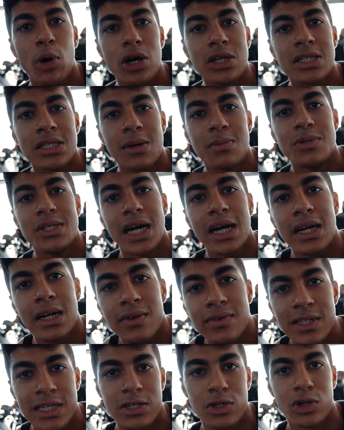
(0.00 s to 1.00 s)
बहुत
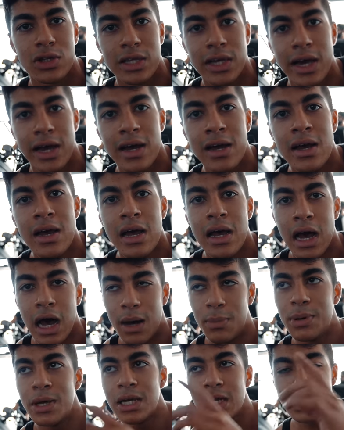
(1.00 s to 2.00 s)
सब्जेक्टिव चीज़ होती है
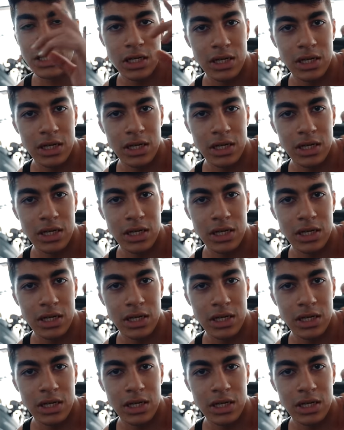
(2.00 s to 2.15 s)
अभी